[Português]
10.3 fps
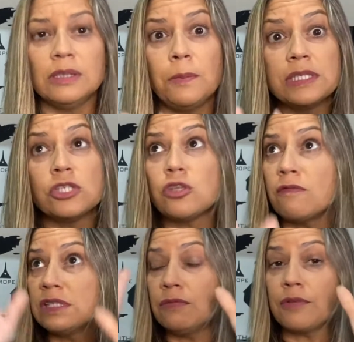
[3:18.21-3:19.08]
Depois é
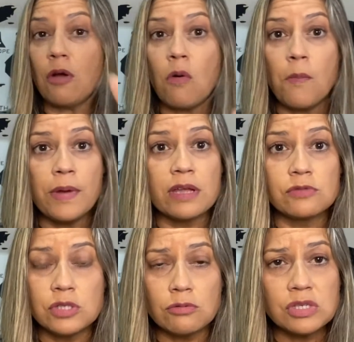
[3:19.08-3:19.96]
só você ficar acompanhando
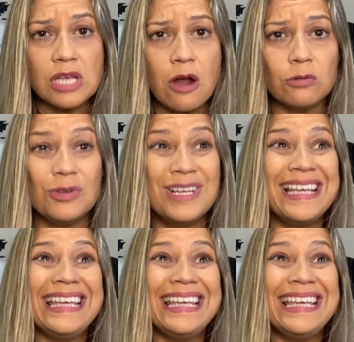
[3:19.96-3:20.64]
o seu saldo